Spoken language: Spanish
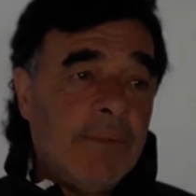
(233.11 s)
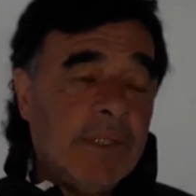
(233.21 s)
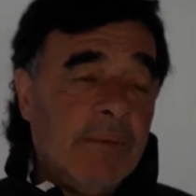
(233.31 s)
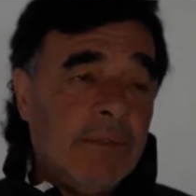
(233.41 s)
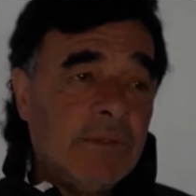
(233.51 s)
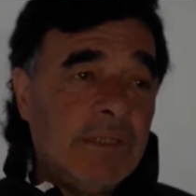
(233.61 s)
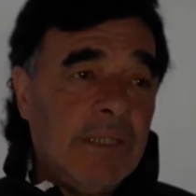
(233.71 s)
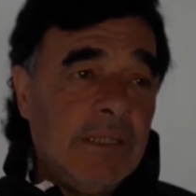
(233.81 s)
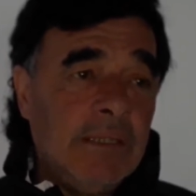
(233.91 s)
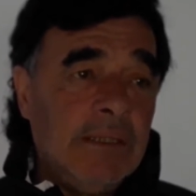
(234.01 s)
porque bueno,
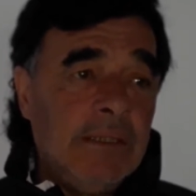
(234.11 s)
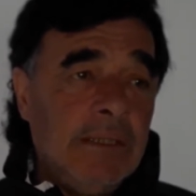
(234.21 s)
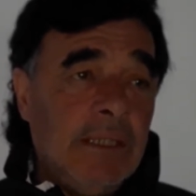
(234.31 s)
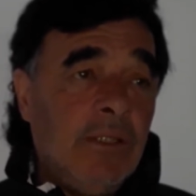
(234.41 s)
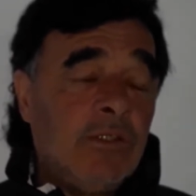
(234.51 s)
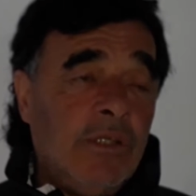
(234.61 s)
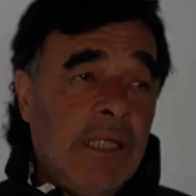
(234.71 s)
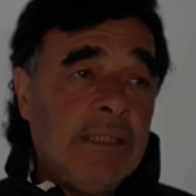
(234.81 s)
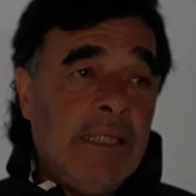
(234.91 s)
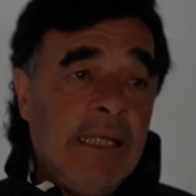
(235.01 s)
el otro
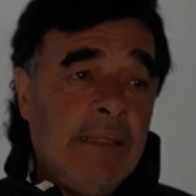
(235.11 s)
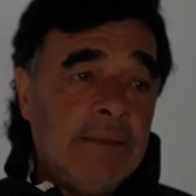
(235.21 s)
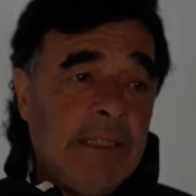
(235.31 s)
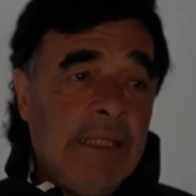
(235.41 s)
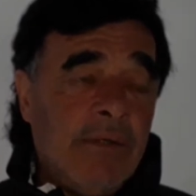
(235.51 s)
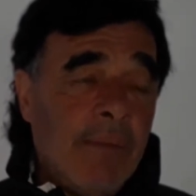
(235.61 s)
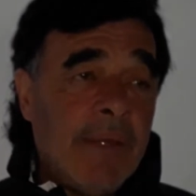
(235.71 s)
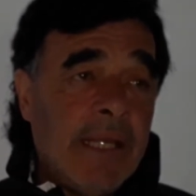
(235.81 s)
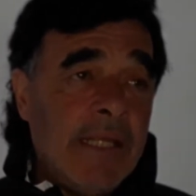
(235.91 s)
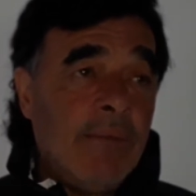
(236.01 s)
día tenía, tenía una
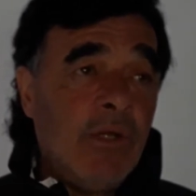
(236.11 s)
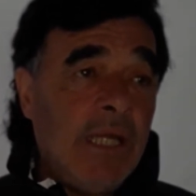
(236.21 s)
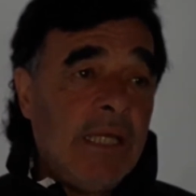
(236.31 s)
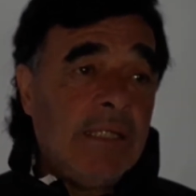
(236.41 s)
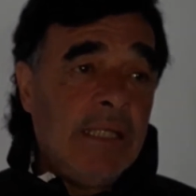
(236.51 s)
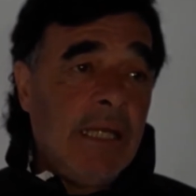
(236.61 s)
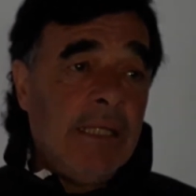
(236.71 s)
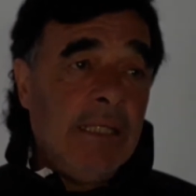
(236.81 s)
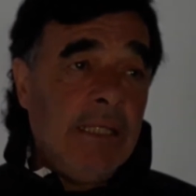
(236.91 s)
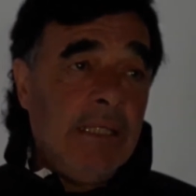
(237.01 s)
pequeña molestia
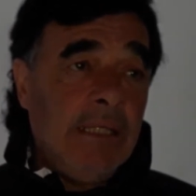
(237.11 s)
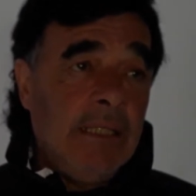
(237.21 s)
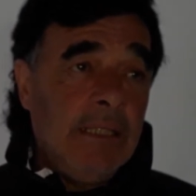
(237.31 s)
y